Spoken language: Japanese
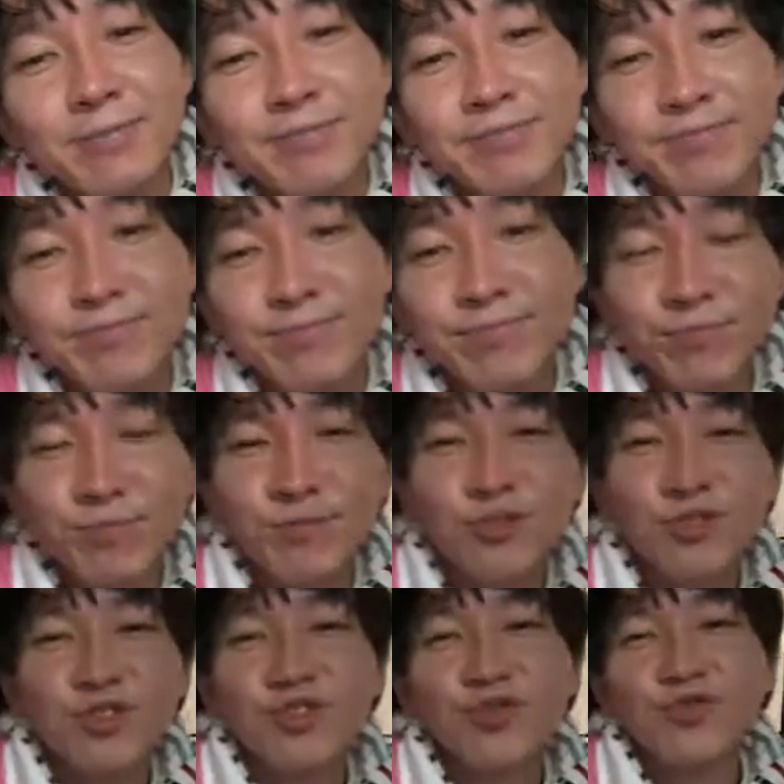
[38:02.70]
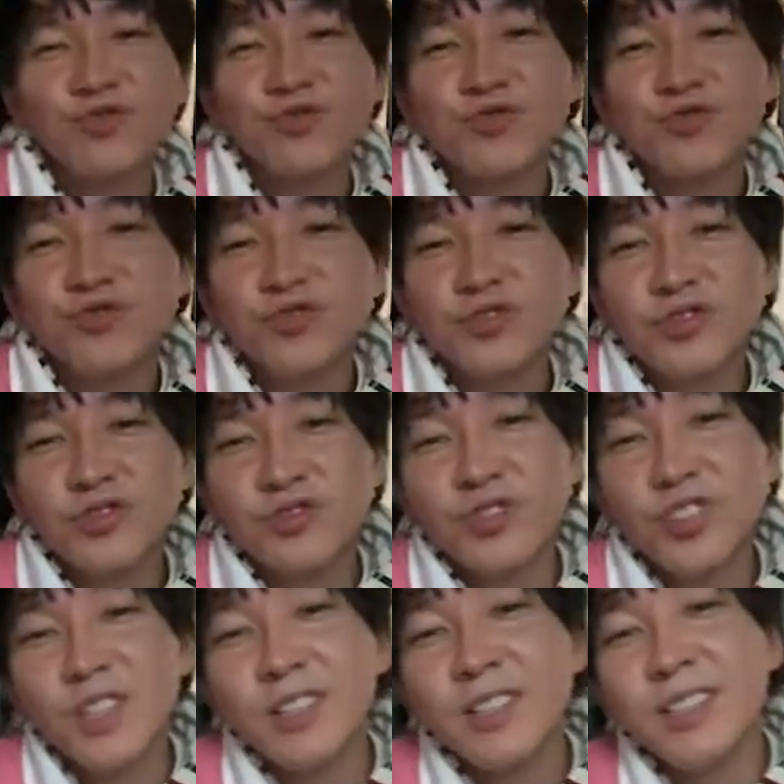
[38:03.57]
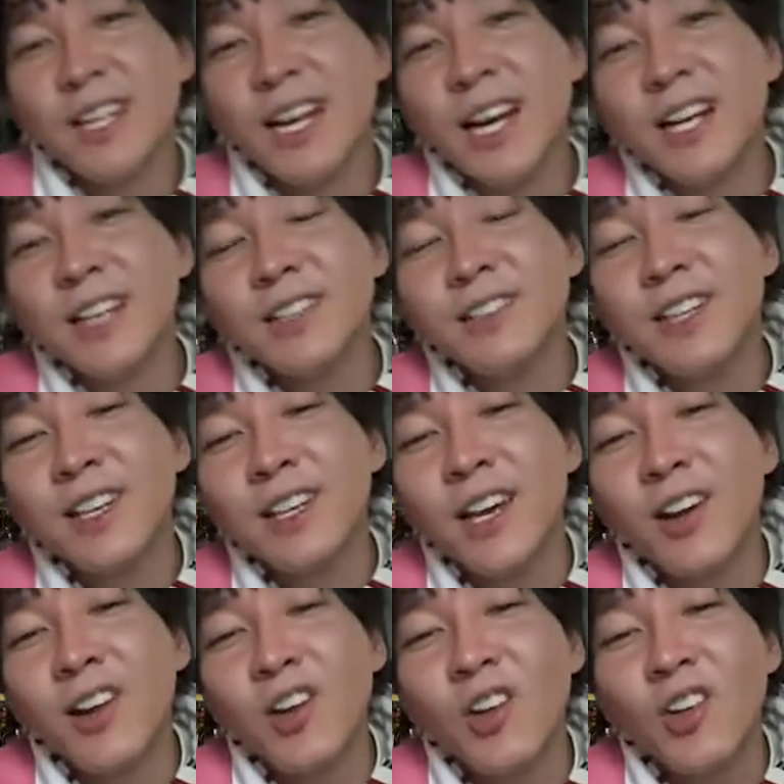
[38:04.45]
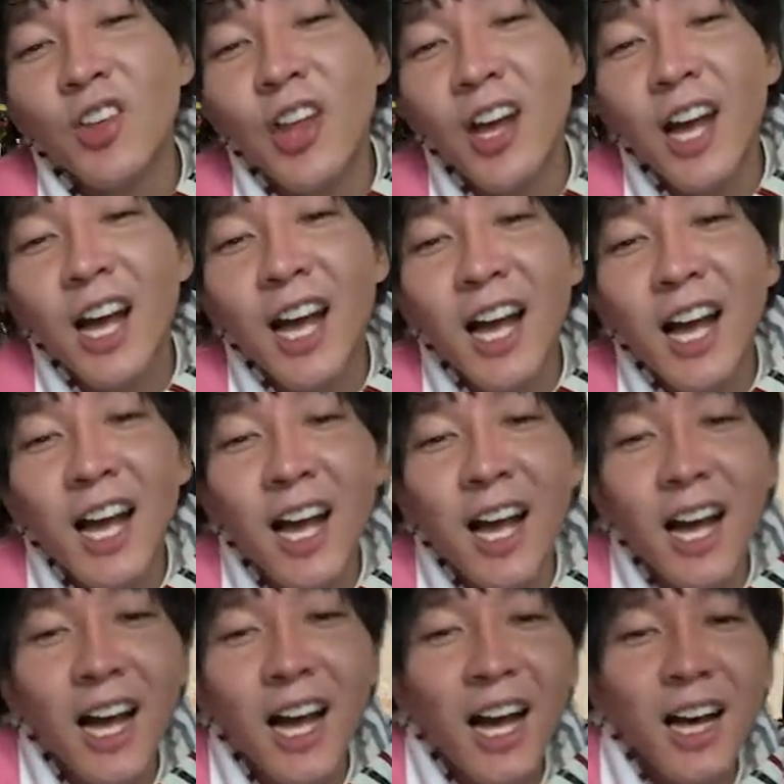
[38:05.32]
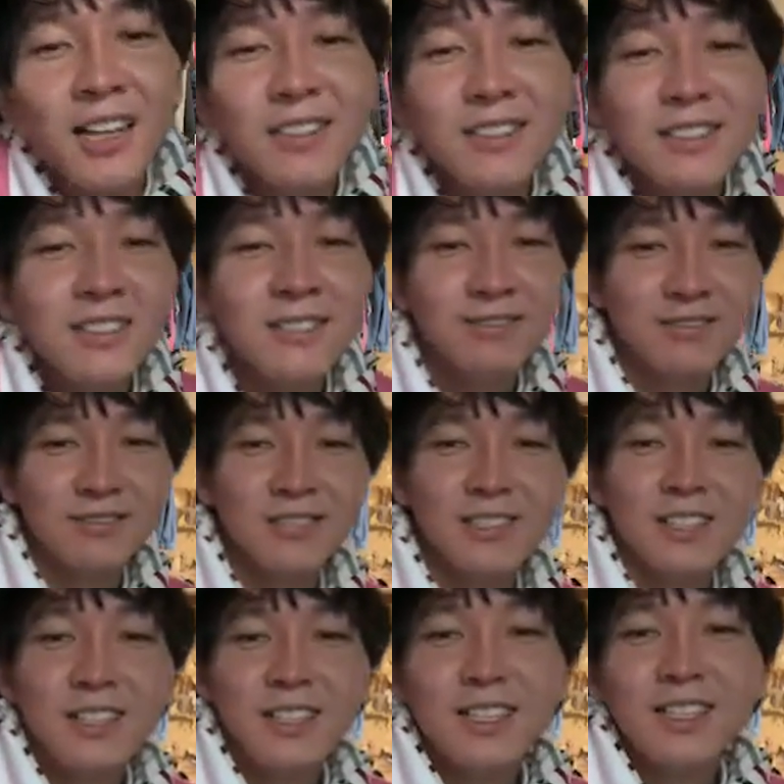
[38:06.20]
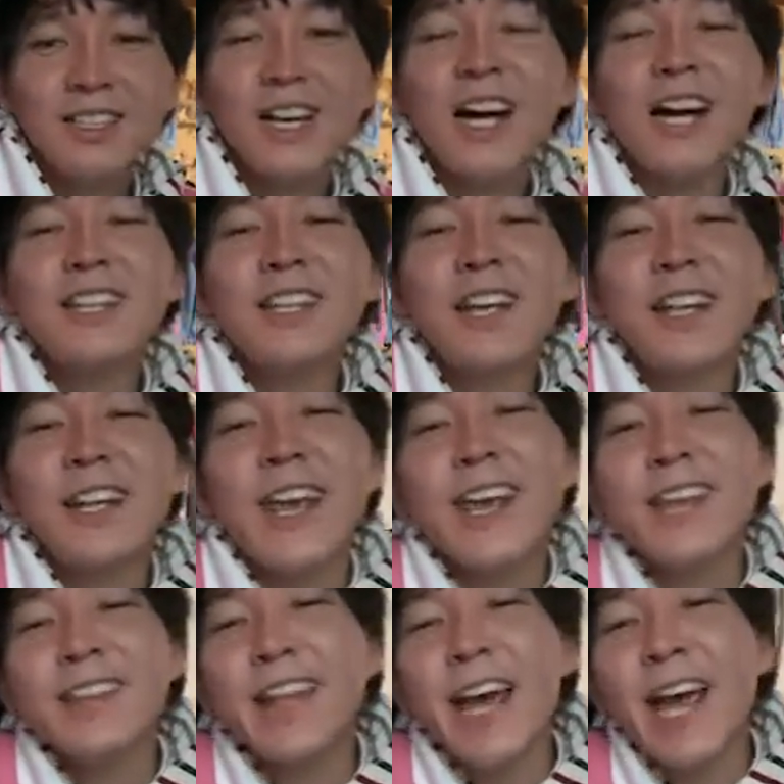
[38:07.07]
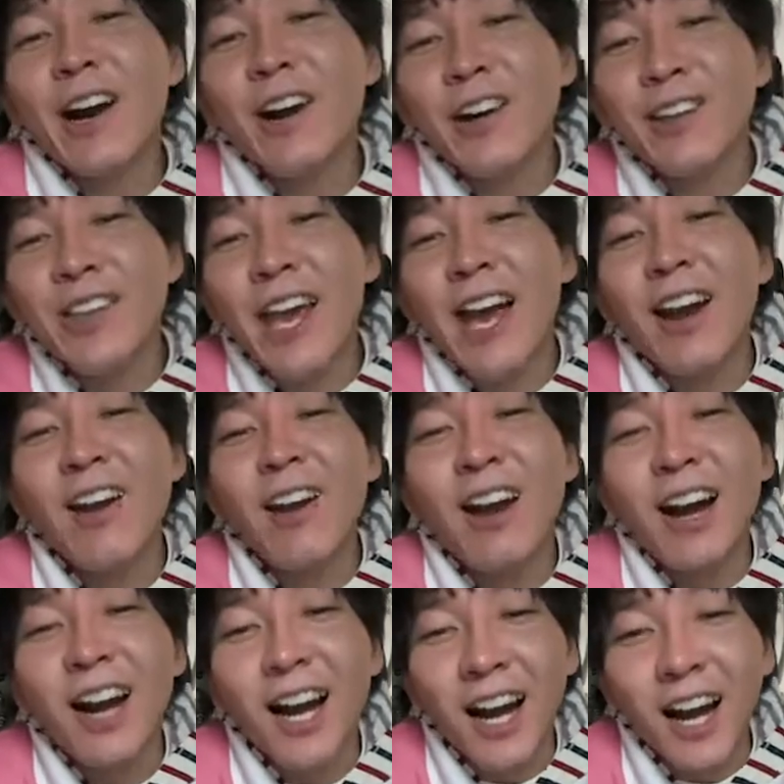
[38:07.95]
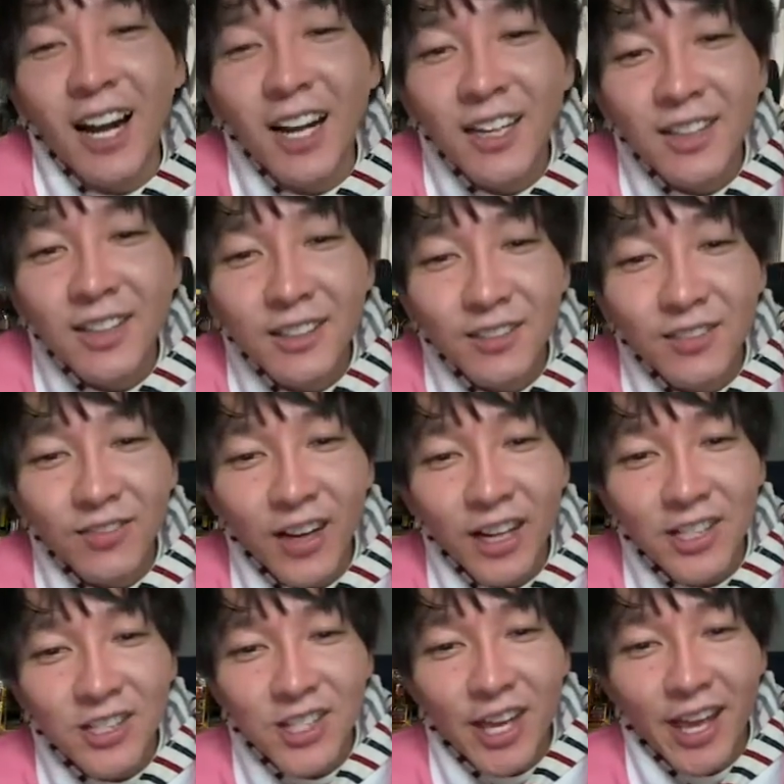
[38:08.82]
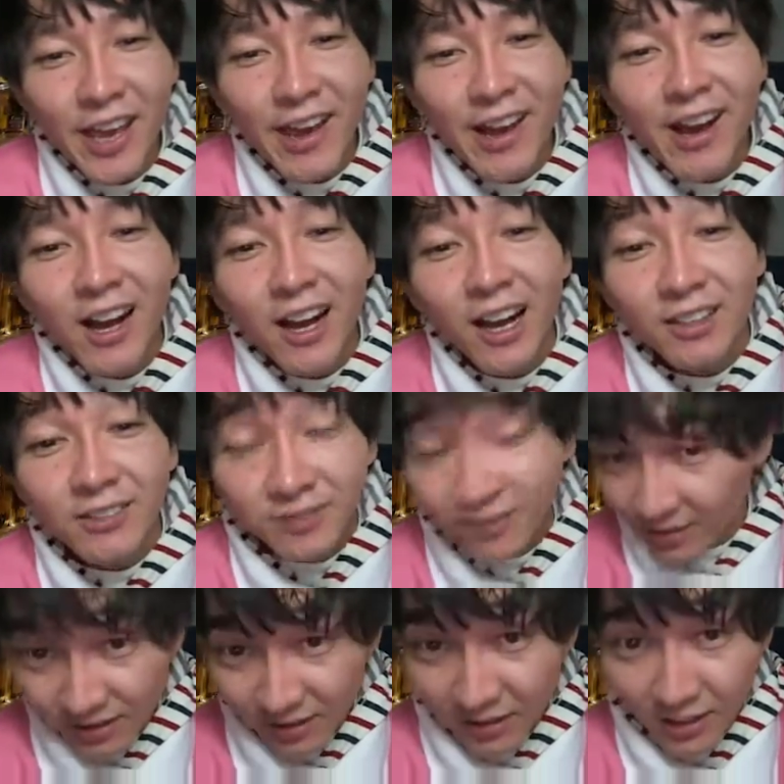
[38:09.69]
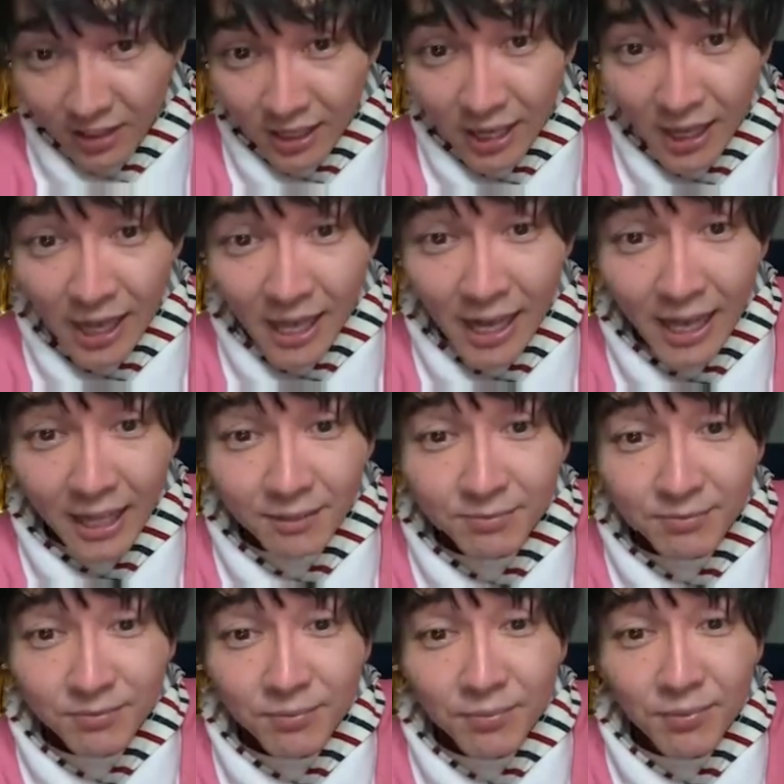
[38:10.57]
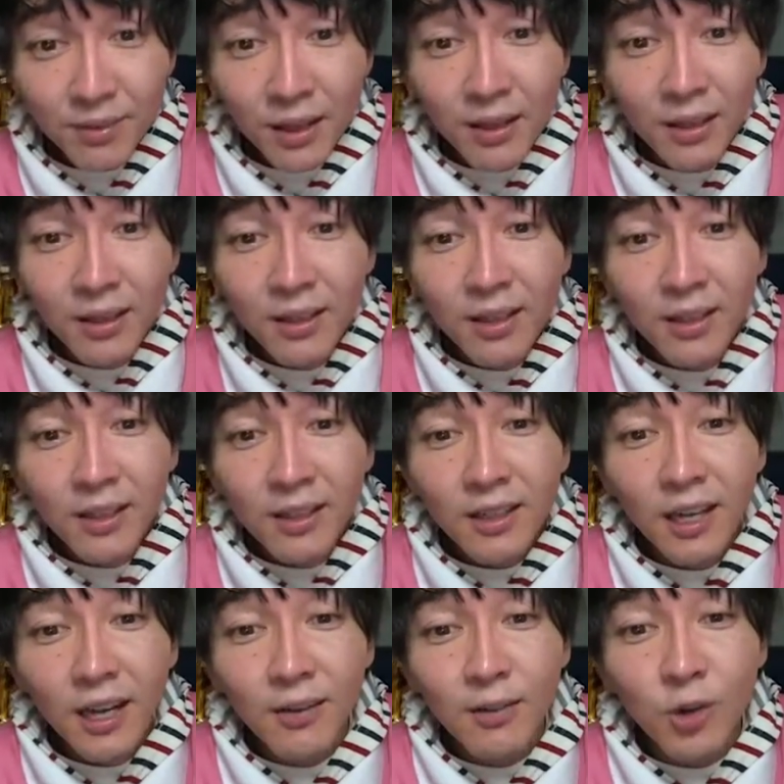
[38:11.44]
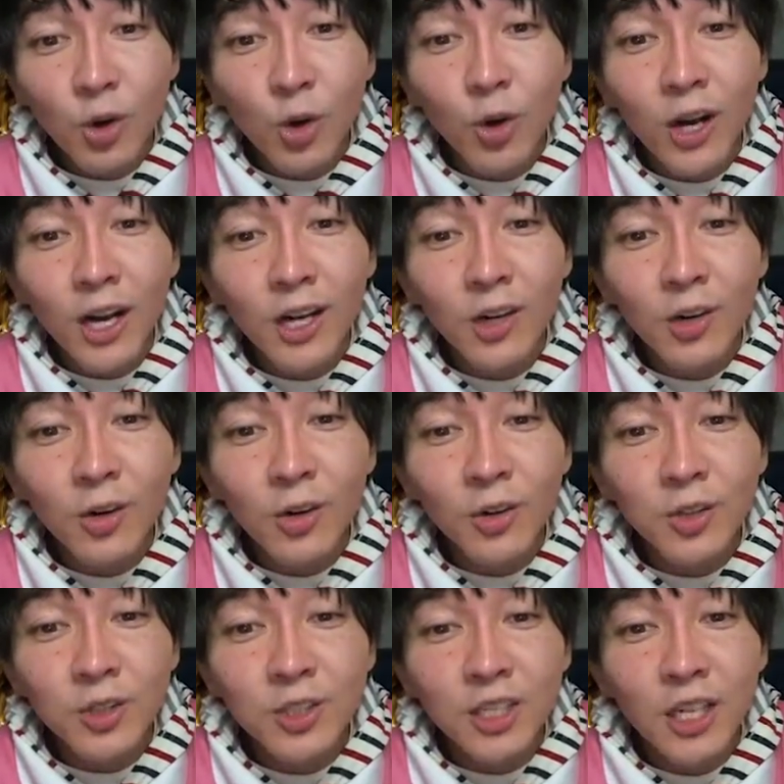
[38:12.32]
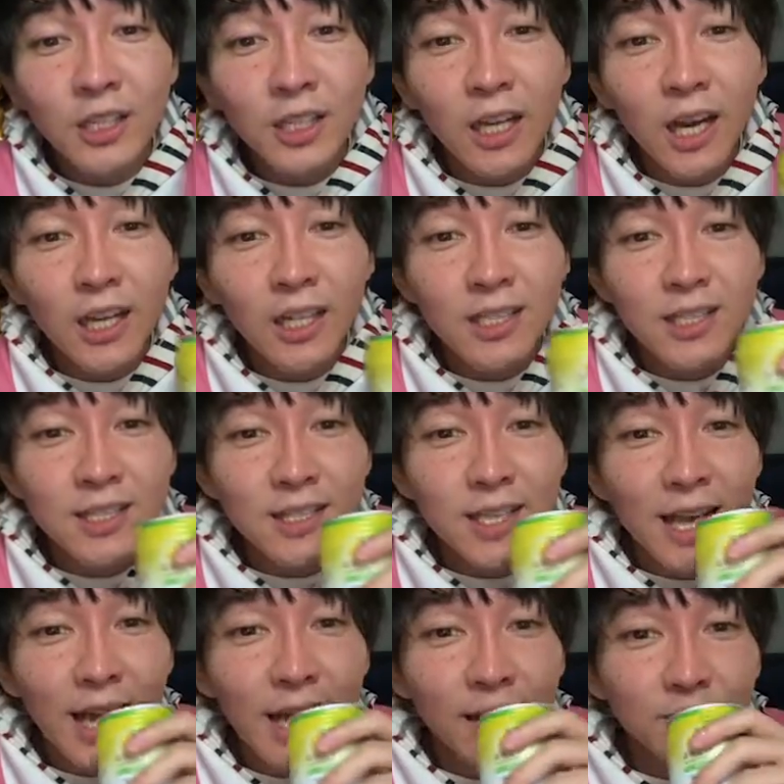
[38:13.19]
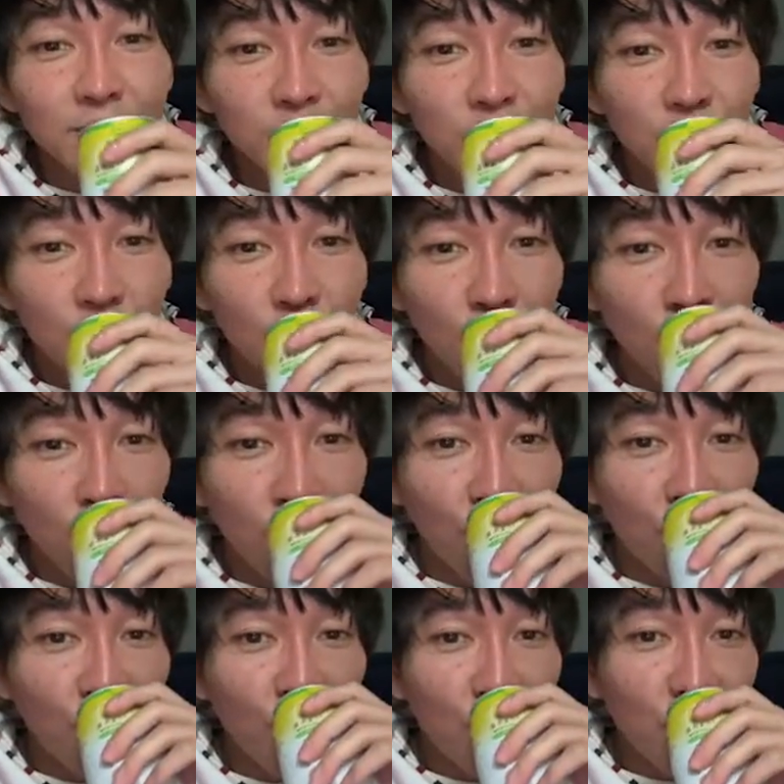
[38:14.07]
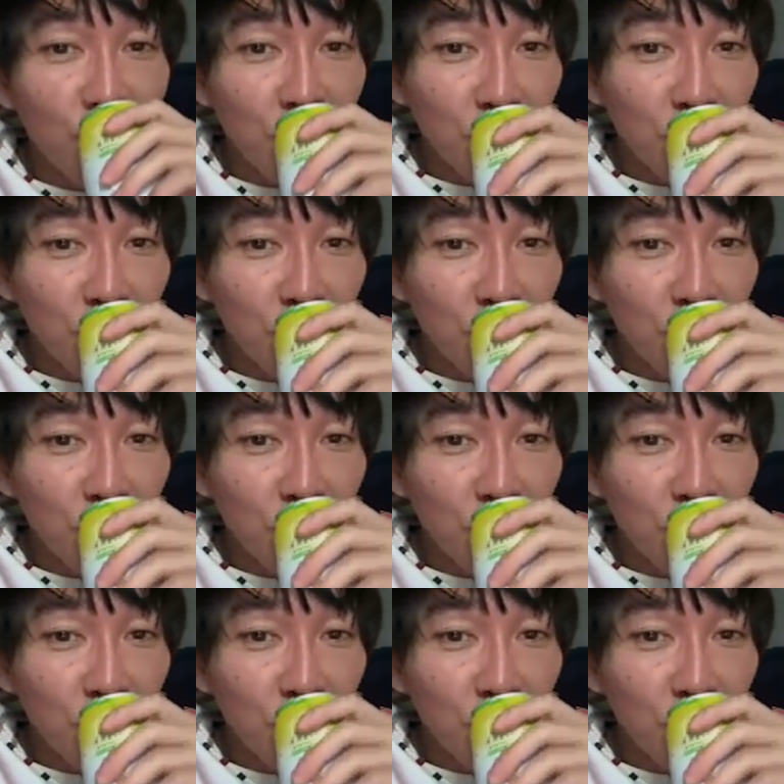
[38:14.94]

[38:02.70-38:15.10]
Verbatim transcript: え。なんでだろうな。なんでねえんだよ、この野郎。マジでよ。なあ。が、怖く欲しかった腹つね。うん。